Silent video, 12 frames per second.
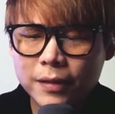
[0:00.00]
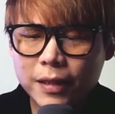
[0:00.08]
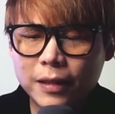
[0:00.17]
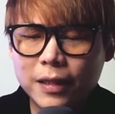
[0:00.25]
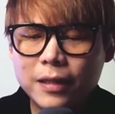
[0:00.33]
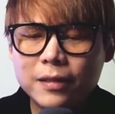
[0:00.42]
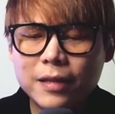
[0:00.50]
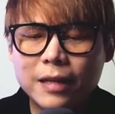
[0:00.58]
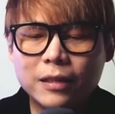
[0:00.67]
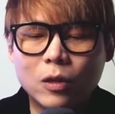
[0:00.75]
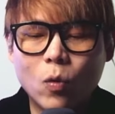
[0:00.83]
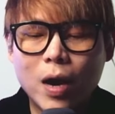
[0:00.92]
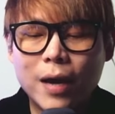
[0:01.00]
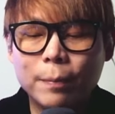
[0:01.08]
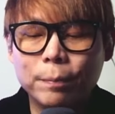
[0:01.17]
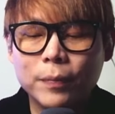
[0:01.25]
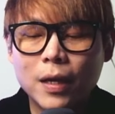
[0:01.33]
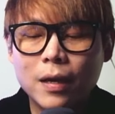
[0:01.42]
สิ่งนี้แสดงถึงความ
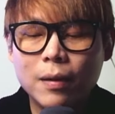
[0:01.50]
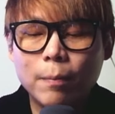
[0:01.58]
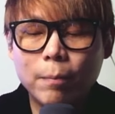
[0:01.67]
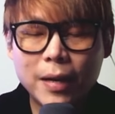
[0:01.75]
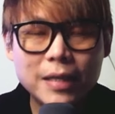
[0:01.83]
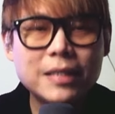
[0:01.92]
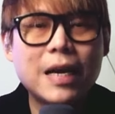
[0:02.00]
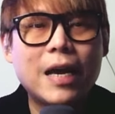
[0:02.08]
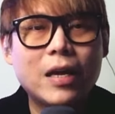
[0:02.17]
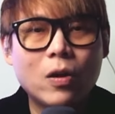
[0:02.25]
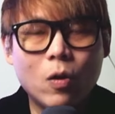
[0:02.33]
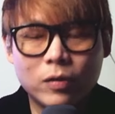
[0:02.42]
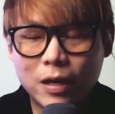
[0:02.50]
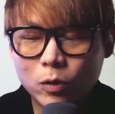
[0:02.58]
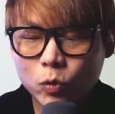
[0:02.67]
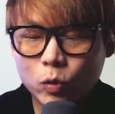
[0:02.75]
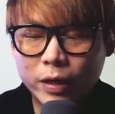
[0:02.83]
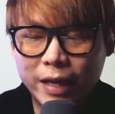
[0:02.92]
มั่นใจของนัก
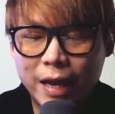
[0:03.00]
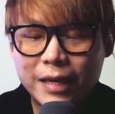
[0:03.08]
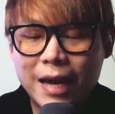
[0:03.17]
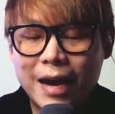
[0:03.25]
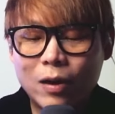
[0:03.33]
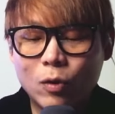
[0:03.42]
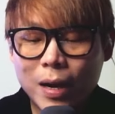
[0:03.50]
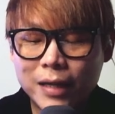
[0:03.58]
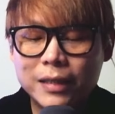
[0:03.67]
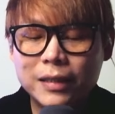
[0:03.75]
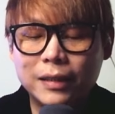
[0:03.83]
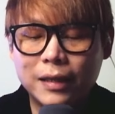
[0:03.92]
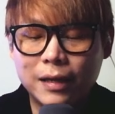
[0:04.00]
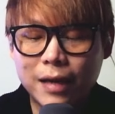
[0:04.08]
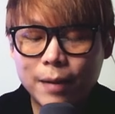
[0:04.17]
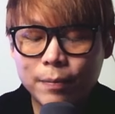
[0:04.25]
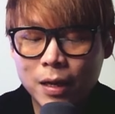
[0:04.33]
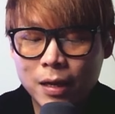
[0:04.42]
ทุนระยะยาวมากขึ้นนะ
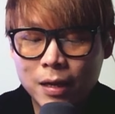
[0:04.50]
ครับ